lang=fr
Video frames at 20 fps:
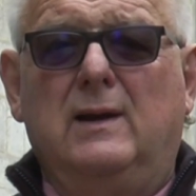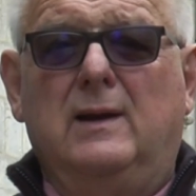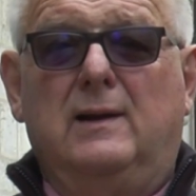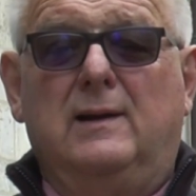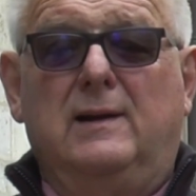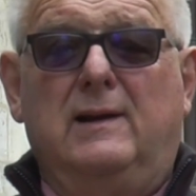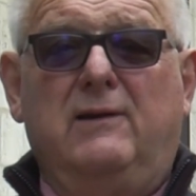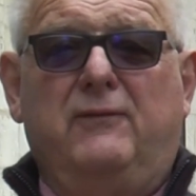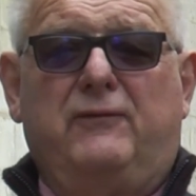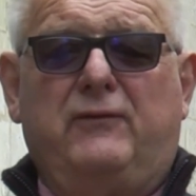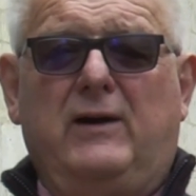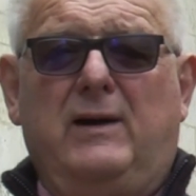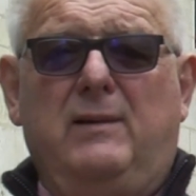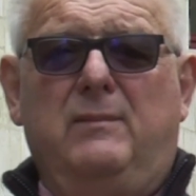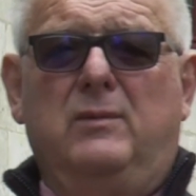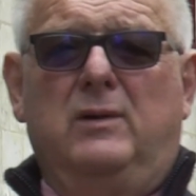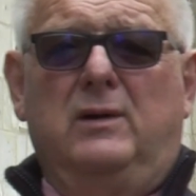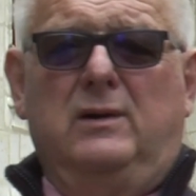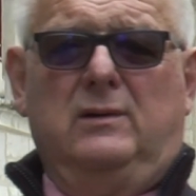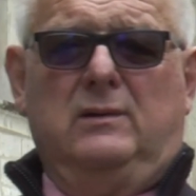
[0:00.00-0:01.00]
Les
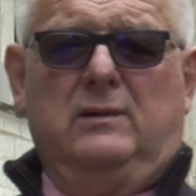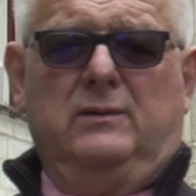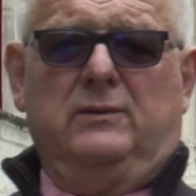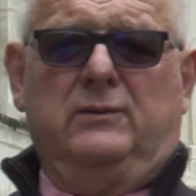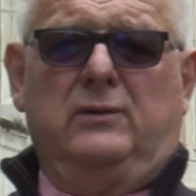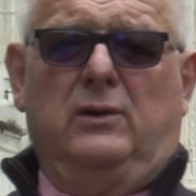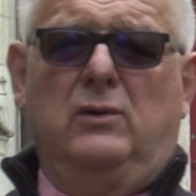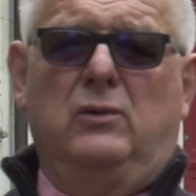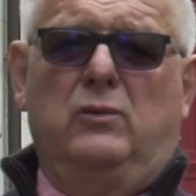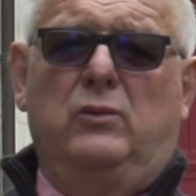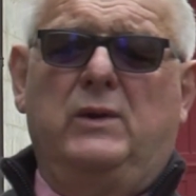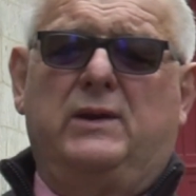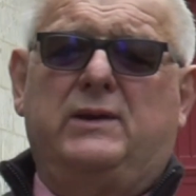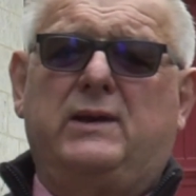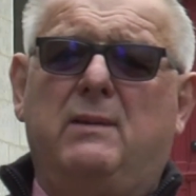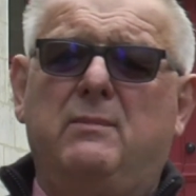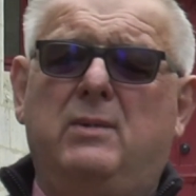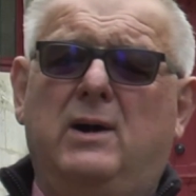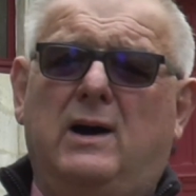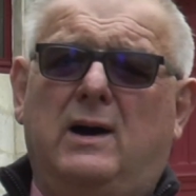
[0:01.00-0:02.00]
femmes dans le
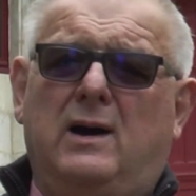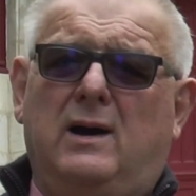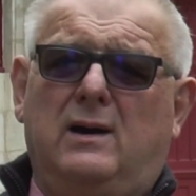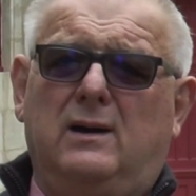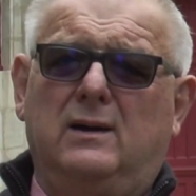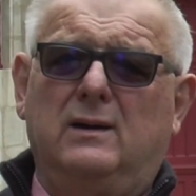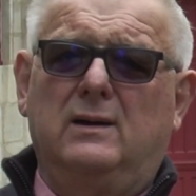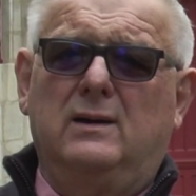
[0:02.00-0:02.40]
8e art,